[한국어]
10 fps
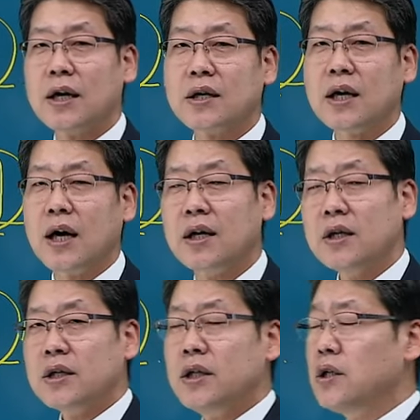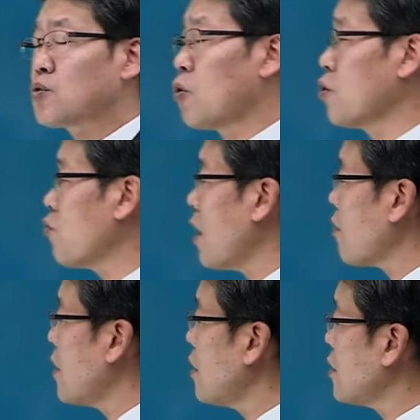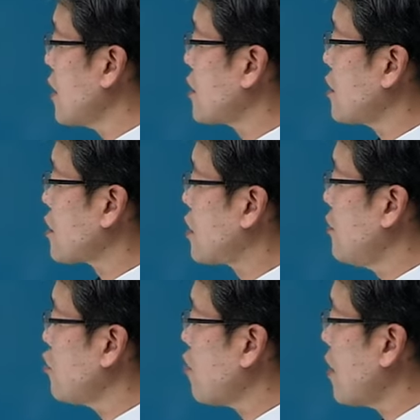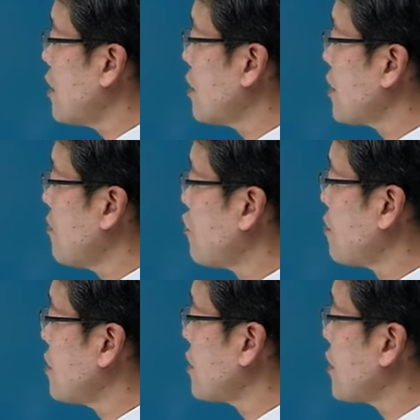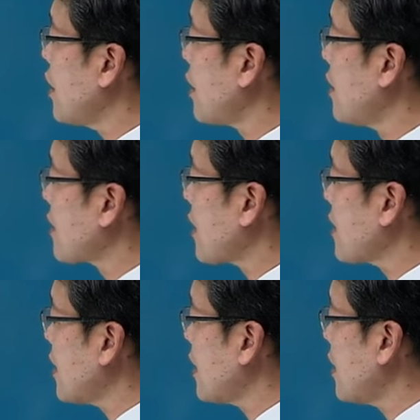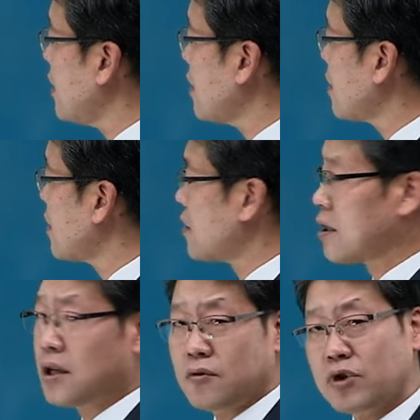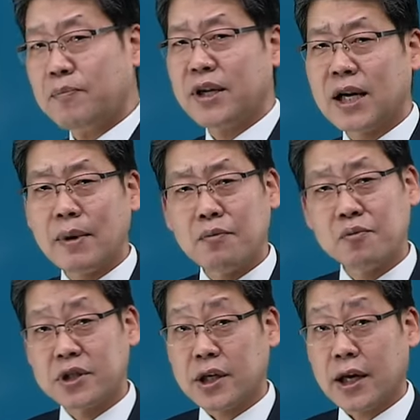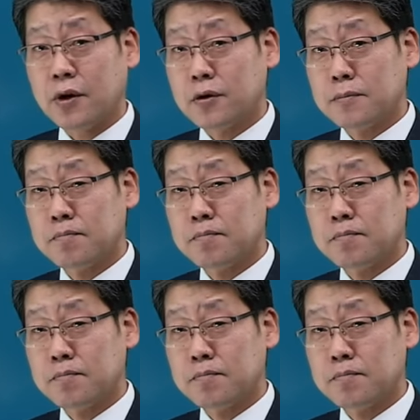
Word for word: 하니까 이 돈과 관련된 즉 금융과 관련된 부분들이 상당히 어, 우리 민감한 부분이잖아요.